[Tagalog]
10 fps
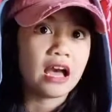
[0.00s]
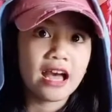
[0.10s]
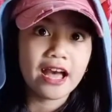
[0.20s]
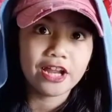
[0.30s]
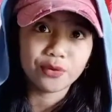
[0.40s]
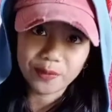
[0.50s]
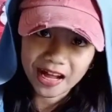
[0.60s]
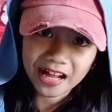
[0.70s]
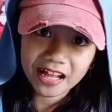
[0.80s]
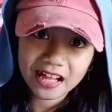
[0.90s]
Ha? Ano
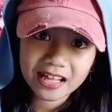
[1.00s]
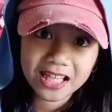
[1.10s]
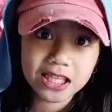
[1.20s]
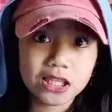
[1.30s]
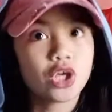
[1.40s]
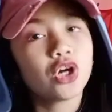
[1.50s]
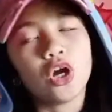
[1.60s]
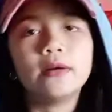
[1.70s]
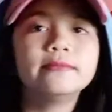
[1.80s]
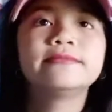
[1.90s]
ba? Toyo.